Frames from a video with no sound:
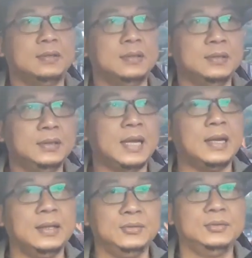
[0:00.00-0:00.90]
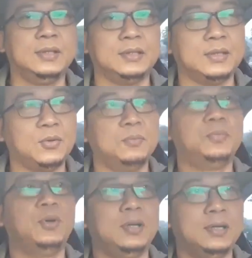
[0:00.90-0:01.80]
eh, dana itu sudah
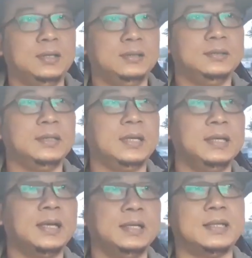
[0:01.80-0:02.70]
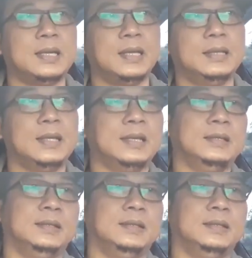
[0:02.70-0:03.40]
terkumpul dari yang ditargetkan